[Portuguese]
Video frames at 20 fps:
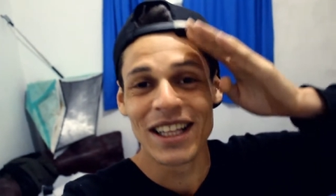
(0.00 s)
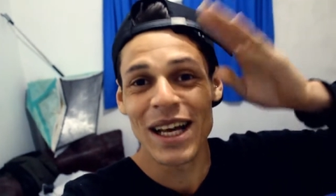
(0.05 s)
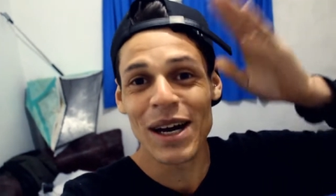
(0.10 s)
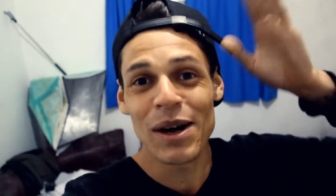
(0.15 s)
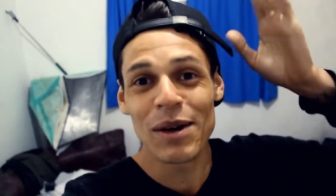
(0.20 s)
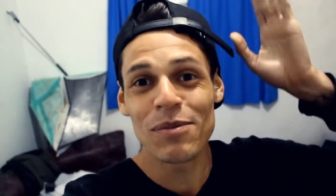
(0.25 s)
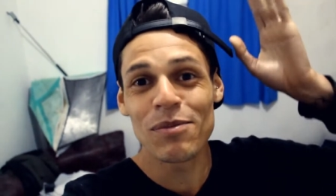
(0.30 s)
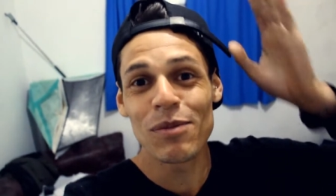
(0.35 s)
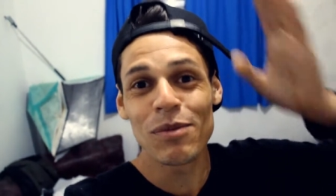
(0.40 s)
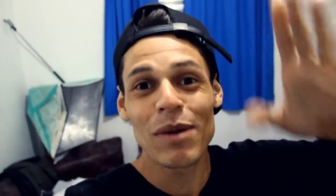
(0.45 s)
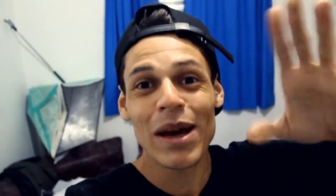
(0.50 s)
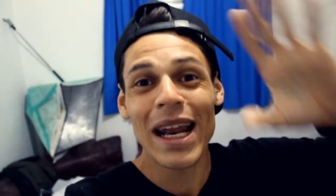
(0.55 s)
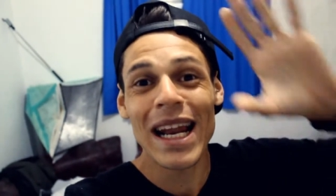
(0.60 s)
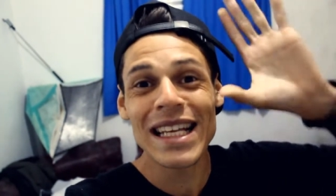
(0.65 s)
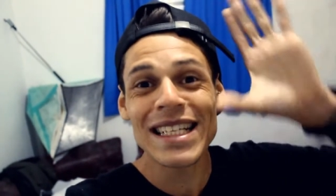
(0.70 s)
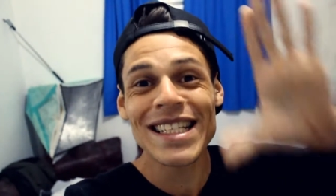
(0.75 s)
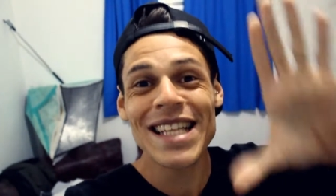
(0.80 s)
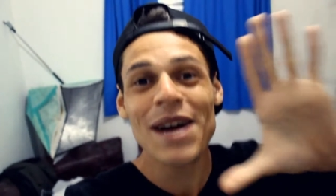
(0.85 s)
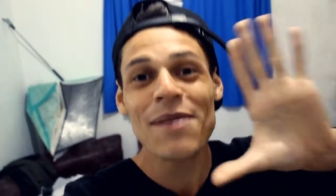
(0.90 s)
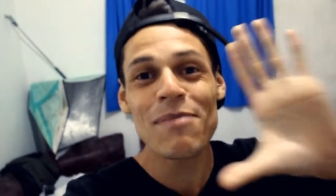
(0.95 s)
Não
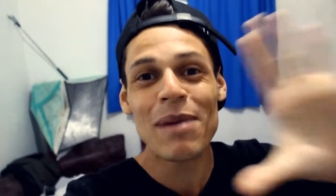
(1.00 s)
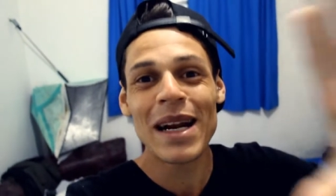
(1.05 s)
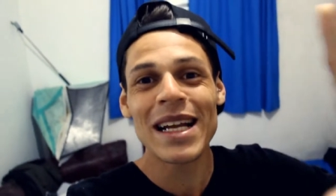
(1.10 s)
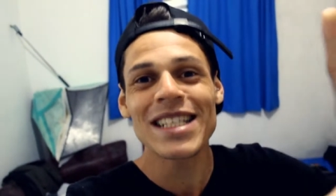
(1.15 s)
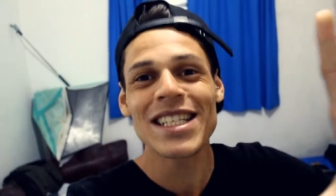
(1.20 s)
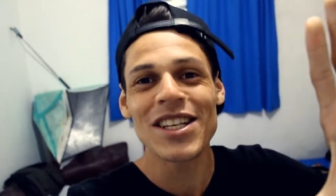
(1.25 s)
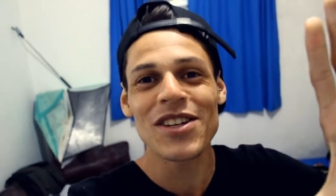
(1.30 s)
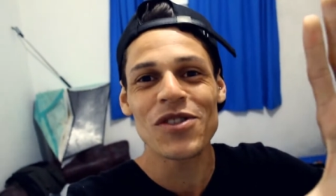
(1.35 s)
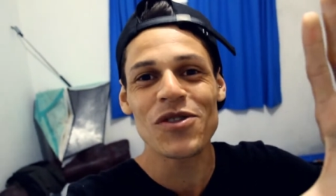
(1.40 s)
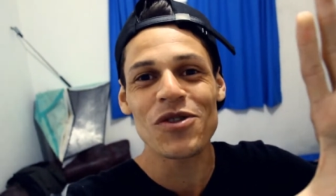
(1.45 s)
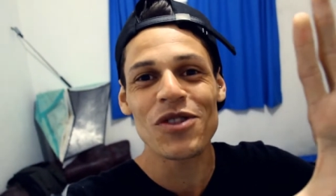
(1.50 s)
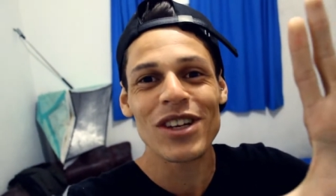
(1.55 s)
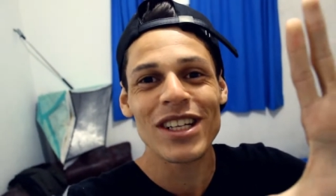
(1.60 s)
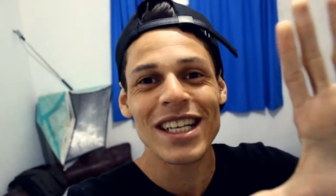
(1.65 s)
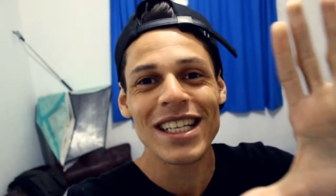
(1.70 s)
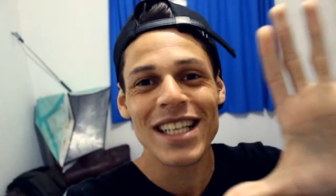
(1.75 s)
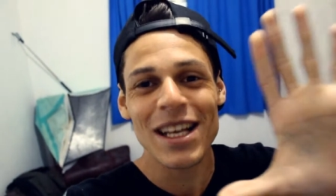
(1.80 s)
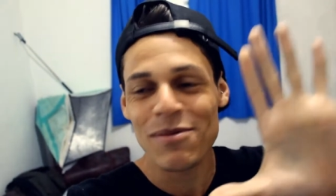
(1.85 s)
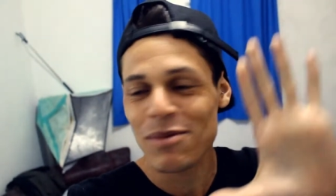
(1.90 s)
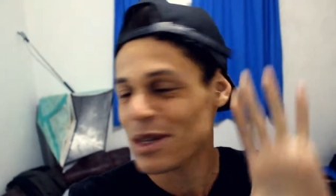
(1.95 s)
merece nem aparecer no
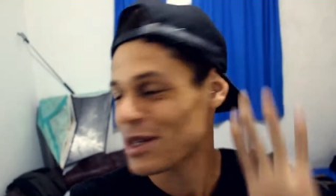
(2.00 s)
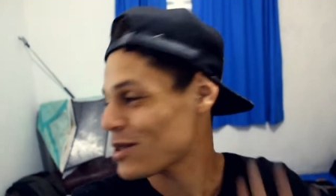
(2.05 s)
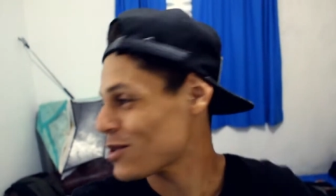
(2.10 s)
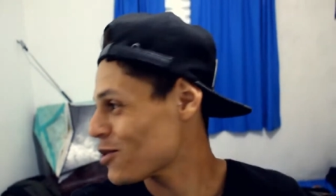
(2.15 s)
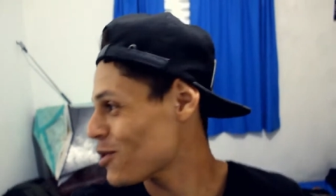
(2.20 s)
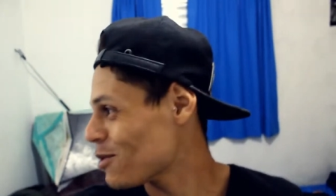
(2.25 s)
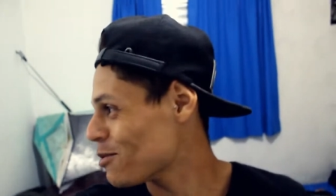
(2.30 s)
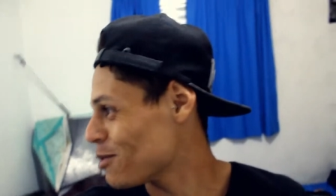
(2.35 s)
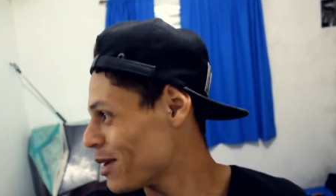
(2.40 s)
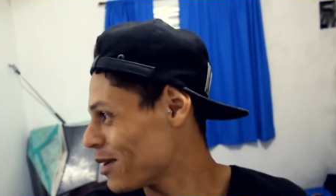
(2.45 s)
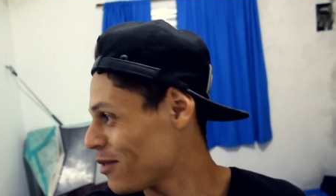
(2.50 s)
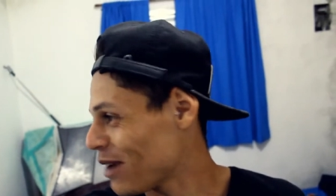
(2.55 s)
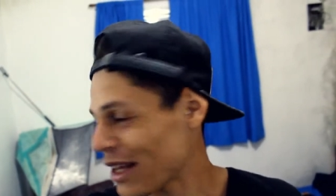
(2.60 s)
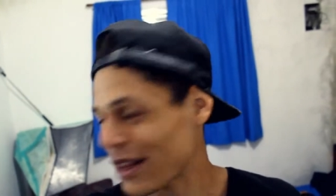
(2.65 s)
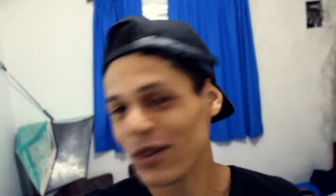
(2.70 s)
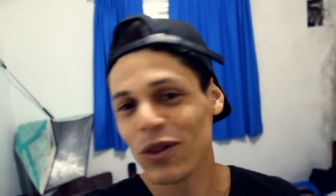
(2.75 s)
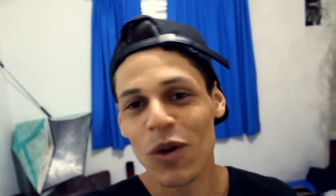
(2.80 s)
vídeo essa pessoa, mano. Vai